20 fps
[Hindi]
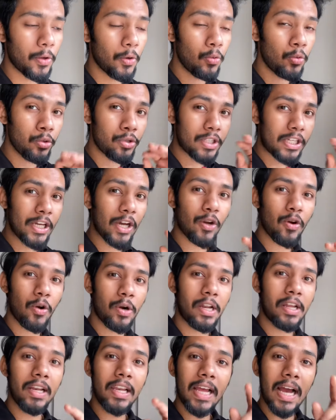उसके
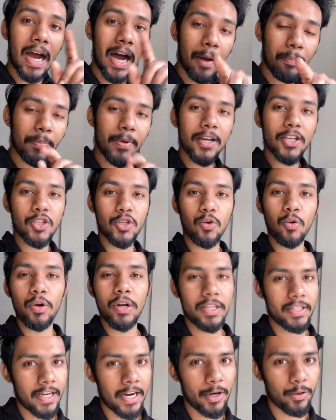अकॉर्डिंगली आपका स्कोर
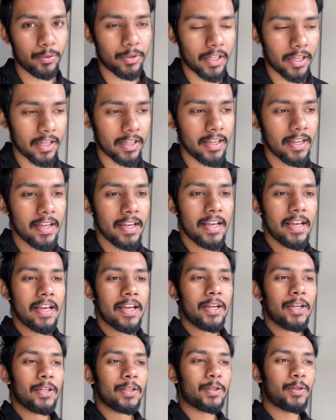डिसाइड होता है
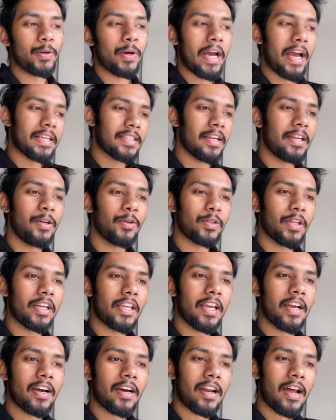तो ऐसा नहीं होता है
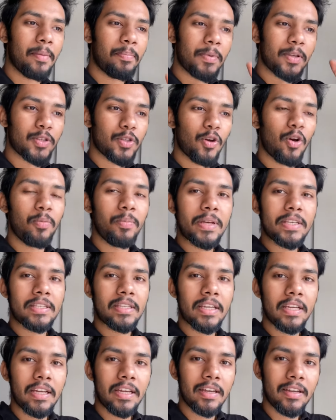कि अगर आपने सौ में
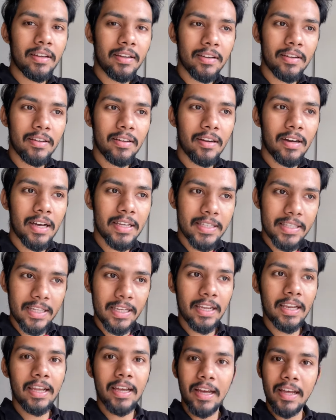से अस्सी
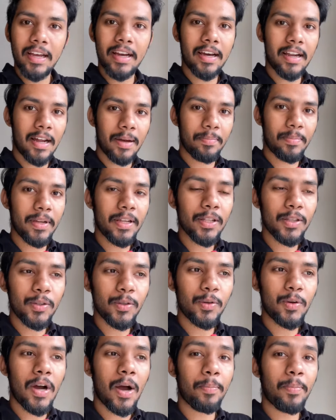ले आए अगर आपने
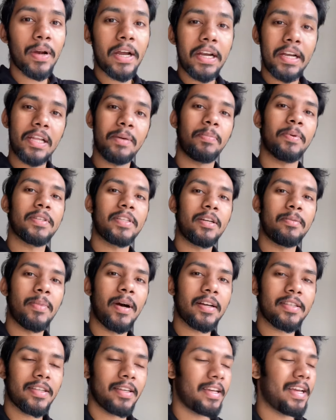तो आपको एटी परसेंट
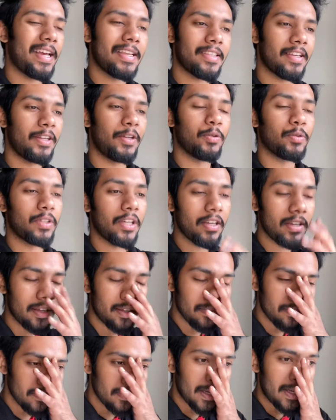मार्क्स आ गया ऐसा नहीं होता
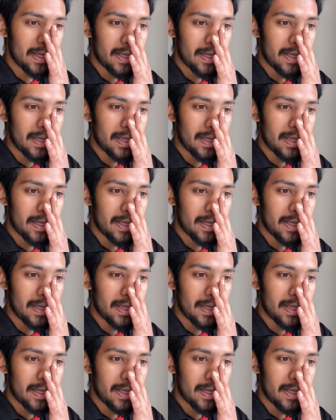है